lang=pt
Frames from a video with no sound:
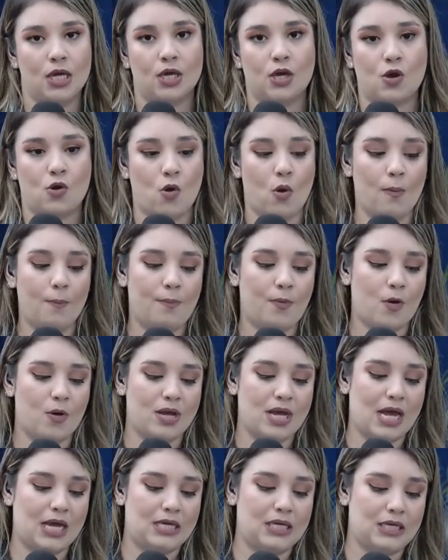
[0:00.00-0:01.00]
que
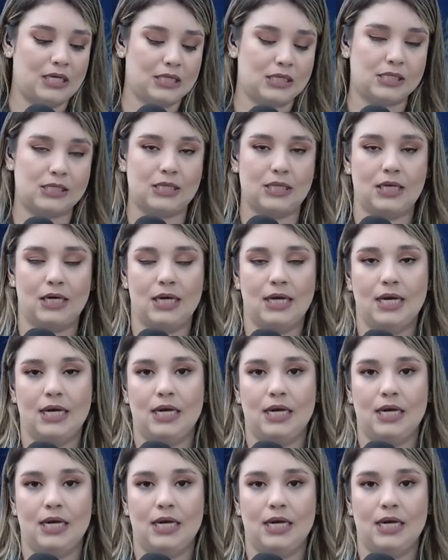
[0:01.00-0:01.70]
compõem aí esse,